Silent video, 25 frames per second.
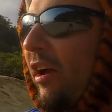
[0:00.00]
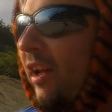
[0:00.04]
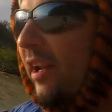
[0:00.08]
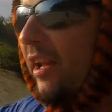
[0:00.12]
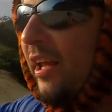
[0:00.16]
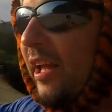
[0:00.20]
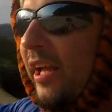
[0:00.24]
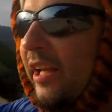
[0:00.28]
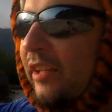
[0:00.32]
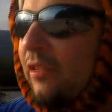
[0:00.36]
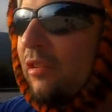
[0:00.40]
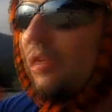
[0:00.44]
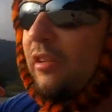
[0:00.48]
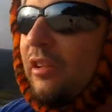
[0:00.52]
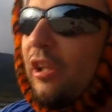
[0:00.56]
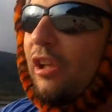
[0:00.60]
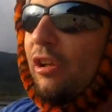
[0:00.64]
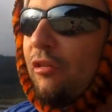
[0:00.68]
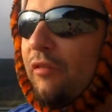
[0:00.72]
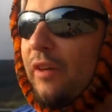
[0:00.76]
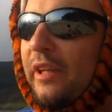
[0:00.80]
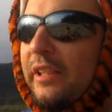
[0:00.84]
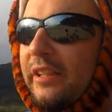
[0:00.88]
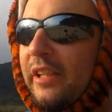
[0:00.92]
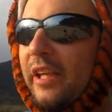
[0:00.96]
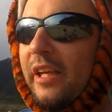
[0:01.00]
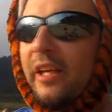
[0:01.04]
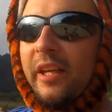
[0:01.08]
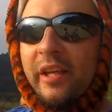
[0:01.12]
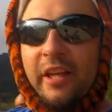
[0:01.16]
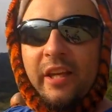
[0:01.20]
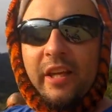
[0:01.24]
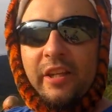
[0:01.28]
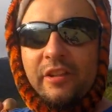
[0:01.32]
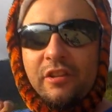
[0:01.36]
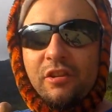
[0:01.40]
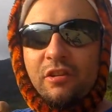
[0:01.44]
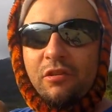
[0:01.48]
relento, então não vai ter
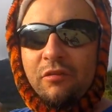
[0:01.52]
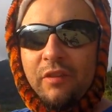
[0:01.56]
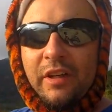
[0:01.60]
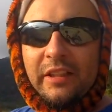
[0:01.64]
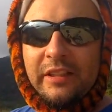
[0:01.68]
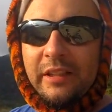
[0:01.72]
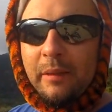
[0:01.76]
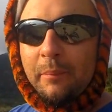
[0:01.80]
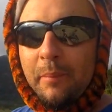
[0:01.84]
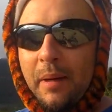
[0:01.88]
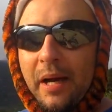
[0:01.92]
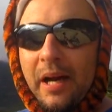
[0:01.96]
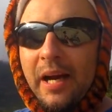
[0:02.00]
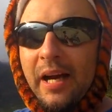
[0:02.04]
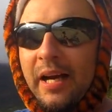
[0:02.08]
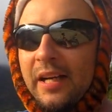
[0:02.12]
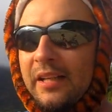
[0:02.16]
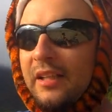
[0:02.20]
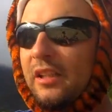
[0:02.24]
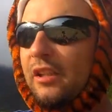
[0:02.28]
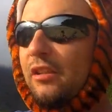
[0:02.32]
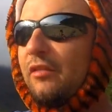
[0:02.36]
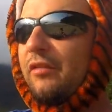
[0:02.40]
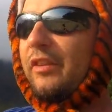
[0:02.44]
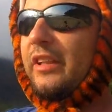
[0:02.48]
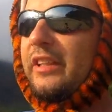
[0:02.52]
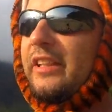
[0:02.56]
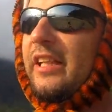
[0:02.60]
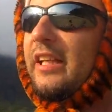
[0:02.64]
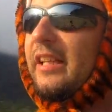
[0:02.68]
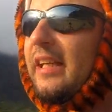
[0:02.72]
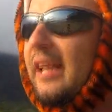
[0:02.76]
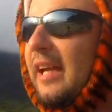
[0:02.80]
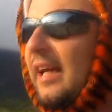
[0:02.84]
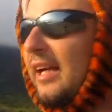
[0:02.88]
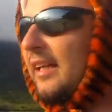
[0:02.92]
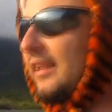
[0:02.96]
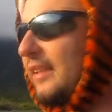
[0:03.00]
rede, não vai ter barraca, não vai ter
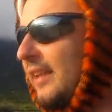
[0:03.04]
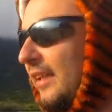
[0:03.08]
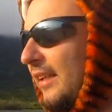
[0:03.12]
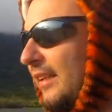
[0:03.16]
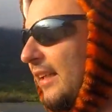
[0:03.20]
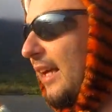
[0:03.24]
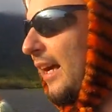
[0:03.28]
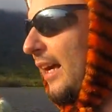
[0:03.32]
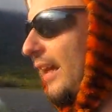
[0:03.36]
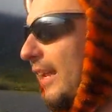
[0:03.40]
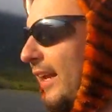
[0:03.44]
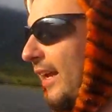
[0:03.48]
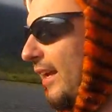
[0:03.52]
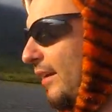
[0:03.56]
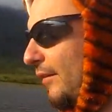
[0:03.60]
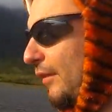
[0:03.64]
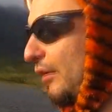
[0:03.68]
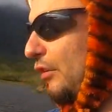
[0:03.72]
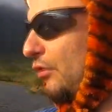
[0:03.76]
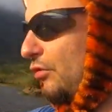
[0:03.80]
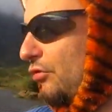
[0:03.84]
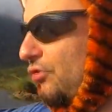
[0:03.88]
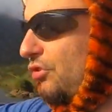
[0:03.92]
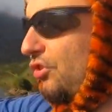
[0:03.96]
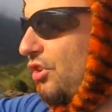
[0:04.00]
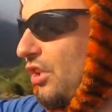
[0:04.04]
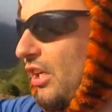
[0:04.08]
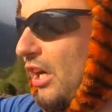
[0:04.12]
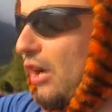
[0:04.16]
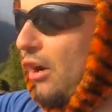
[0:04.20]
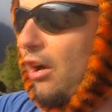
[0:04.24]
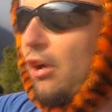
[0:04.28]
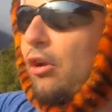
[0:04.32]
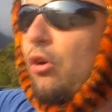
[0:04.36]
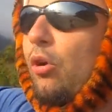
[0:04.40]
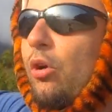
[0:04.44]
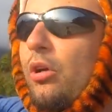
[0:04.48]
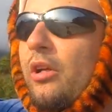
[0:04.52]
nada. É na areia, vai
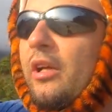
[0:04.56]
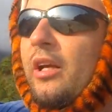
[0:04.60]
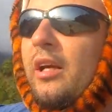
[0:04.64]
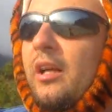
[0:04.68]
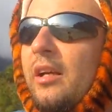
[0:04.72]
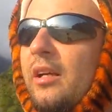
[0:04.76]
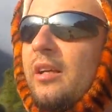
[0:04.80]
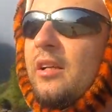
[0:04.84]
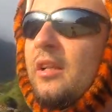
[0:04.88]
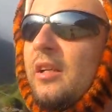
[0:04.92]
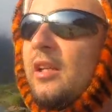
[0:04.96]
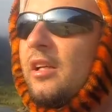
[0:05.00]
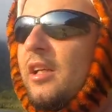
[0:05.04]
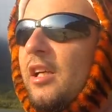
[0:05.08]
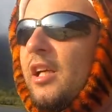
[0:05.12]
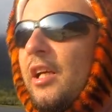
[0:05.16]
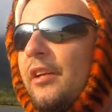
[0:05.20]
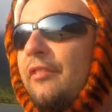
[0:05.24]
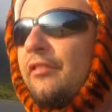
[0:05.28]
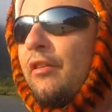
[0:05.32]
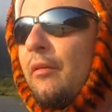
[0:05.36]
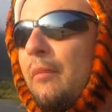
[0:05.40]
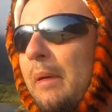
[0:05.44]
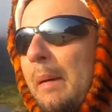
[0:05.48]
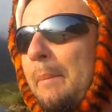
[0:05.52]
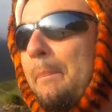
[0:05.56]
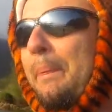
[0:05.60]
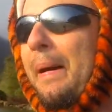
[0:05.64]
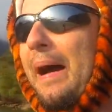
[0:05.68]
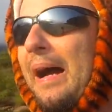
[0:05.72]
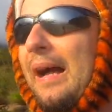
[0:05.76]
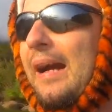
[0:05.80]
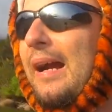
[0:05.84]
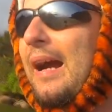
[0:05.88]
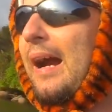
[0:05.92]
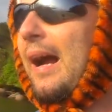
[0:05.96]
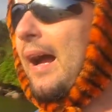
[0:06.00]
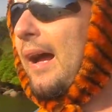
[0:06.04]
ficar uma lona e vamos
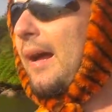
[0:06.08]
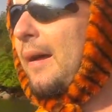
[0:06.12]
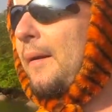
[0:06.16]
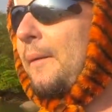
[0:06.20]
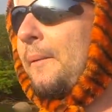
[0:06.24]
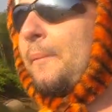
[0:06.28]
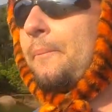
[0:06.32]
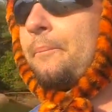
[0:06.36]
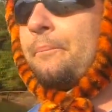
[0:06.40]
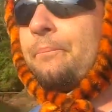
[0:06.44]
apagar.